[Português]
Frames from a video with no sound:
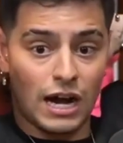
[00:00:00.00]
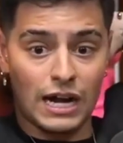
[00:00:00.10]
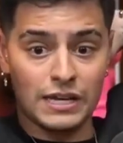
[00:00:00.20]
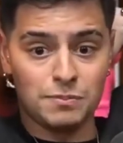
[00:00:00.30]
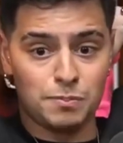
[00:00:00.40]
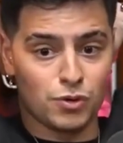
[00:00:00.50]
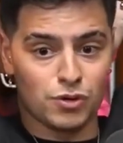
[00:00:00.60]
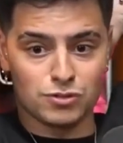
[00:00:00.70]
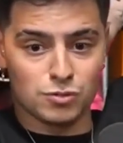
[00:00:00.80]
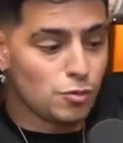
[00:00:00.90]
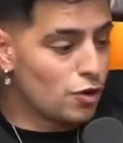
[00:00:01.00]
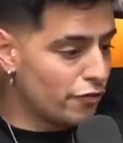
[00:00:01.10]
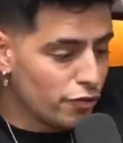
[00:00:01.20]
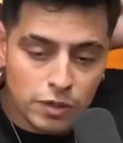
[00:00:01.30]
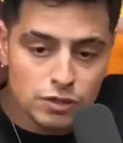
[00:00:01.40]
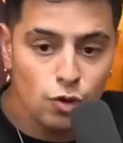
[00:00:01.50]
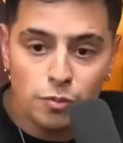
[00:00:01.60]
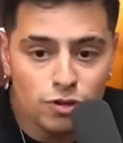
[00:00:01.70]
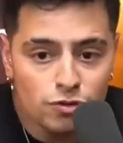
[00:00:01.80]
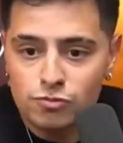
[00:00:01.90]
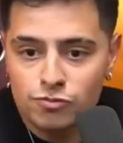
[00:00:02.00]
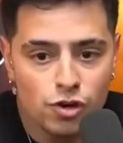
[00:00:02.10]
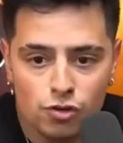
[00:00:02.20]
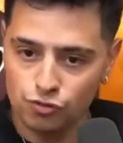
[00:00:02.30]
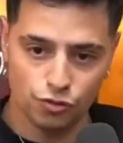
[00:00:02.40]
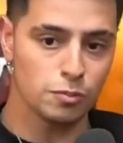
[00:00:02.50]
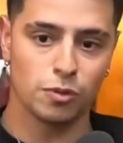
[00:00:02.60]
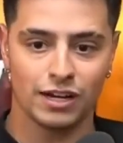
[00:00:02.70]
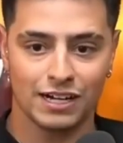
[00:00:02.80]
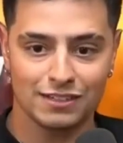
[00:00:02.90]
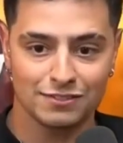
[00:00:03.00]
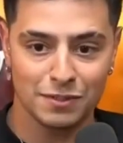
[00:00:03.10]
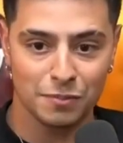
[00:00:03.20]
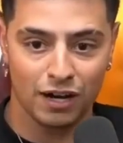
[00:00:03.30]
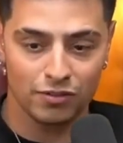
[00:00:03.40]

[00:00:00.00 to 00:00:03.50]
aí pronto, o Boca falou, mano, como que eu não, eu não vou embora da casa do Neymar?